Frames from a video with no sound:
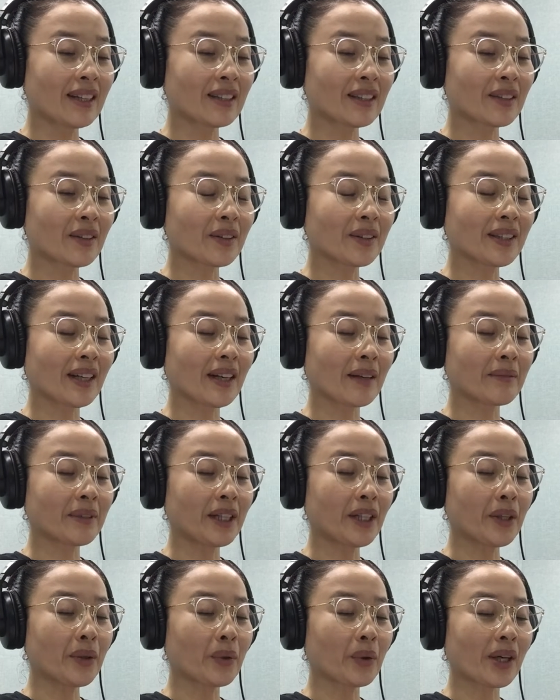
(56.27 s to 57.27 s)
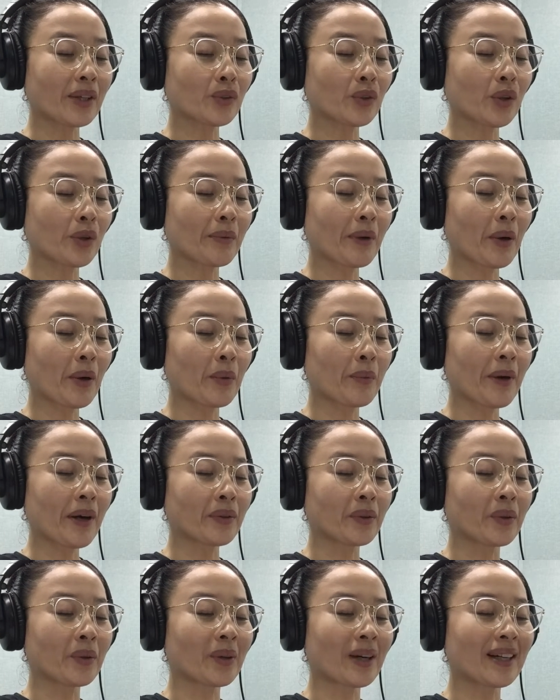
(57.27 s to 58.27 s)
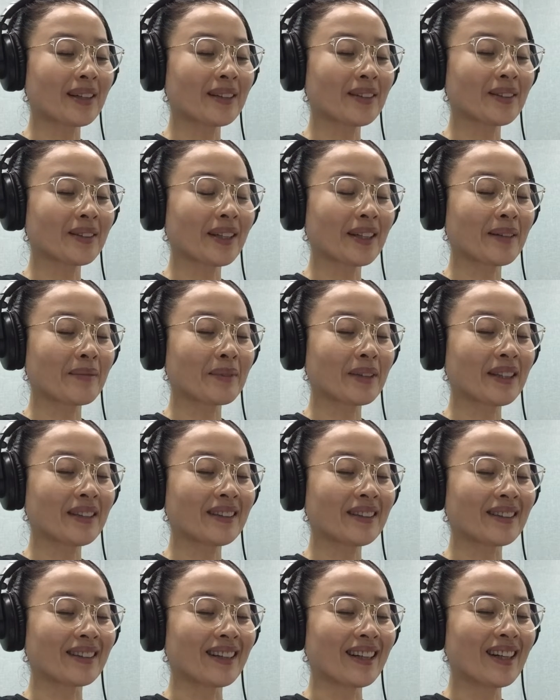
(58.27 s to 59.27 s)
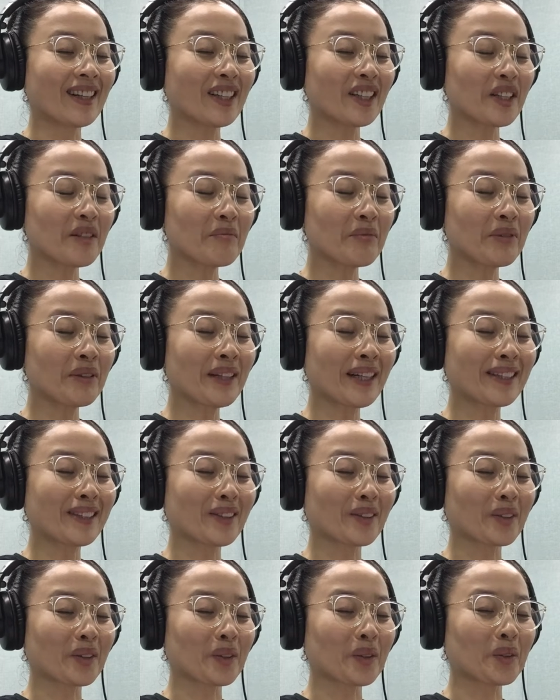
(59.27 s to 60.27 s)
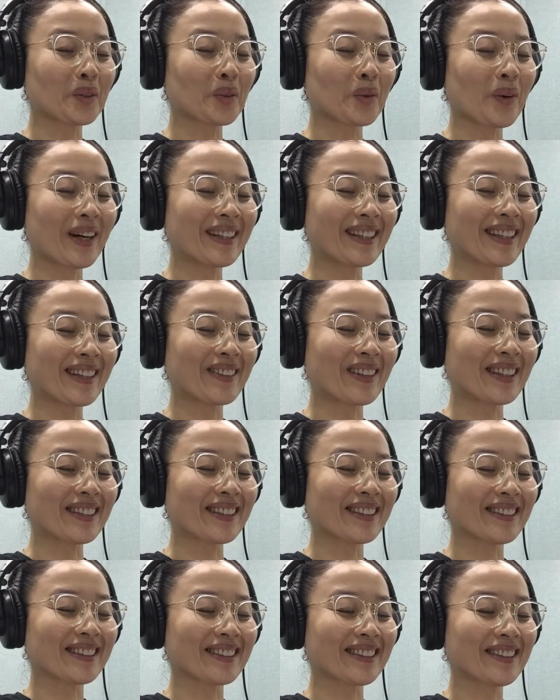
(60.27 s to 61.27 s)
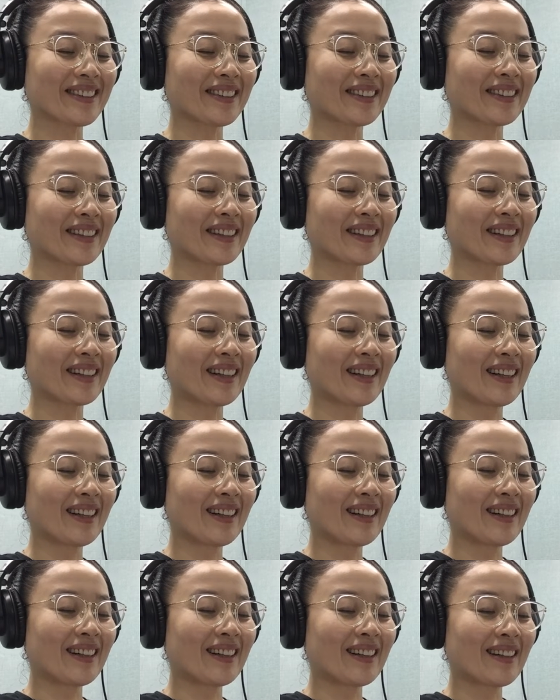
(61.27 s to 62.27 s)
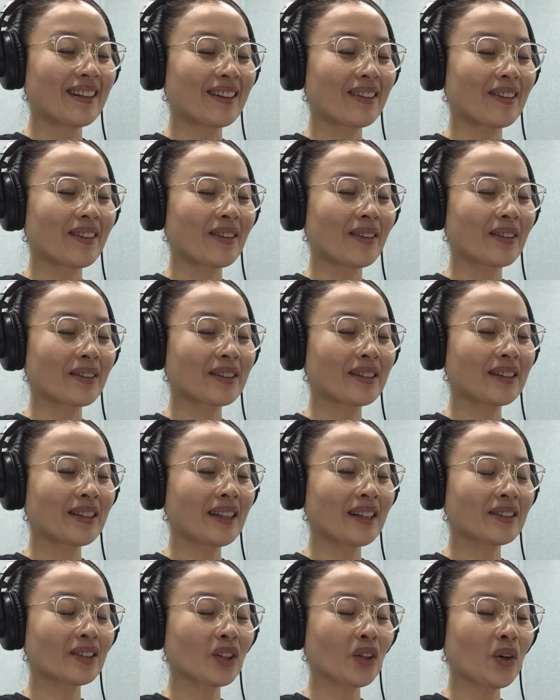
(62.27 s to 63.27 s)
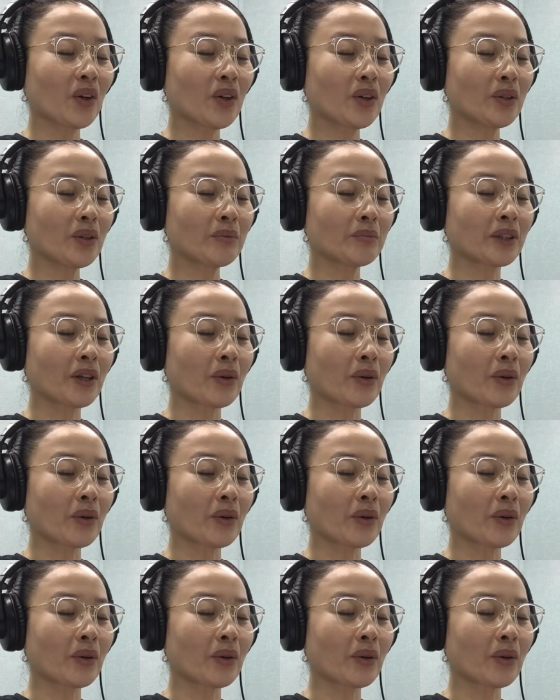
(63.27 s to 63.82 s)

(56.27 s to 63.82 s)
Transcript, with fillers: 그런 사람들이 요가 수업에 오면 요가 선생님들은 흥분할 정도로 좋아한다고 하셨죠. 어, 그냥 처음